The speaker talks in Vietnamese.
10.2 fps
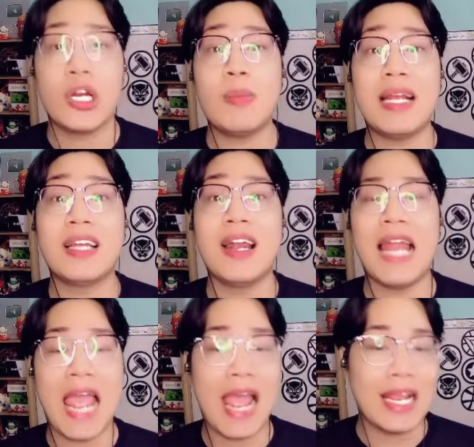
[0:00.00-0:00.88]
nó mang tên
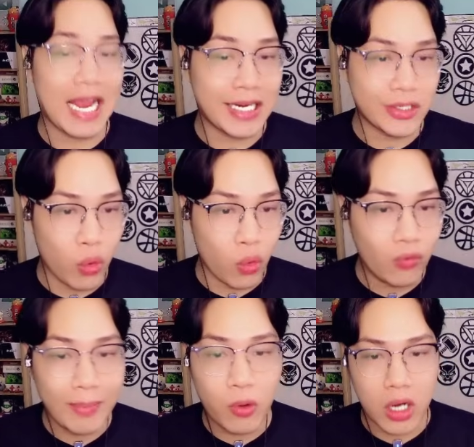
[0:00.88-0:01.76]
là gậy rũ
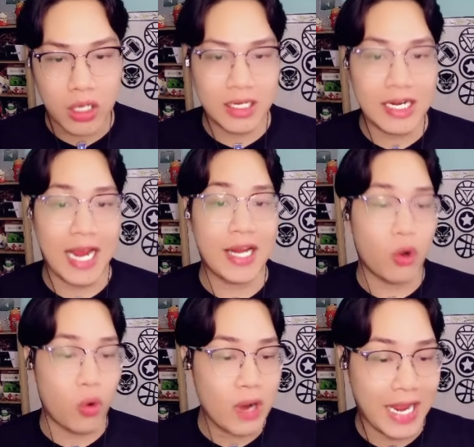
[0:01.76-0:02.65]
phép thuật thì gậy
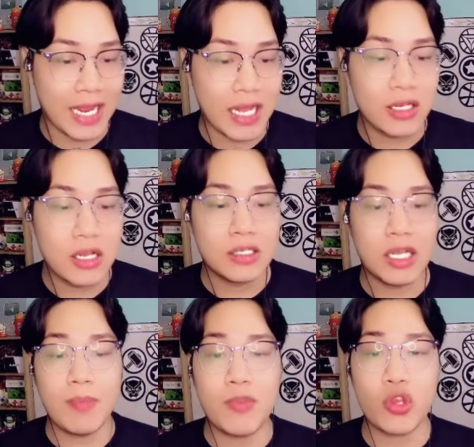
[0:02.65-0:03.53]
rũ này á
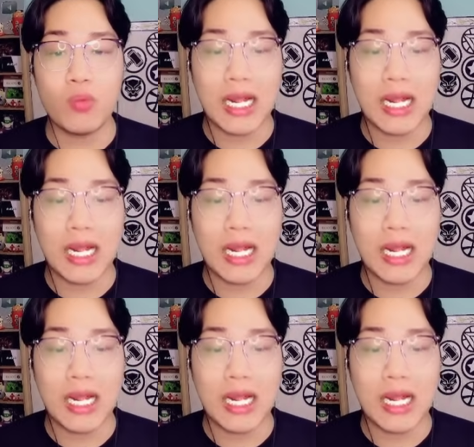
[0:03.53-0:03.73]
sẽ giúp cho chúng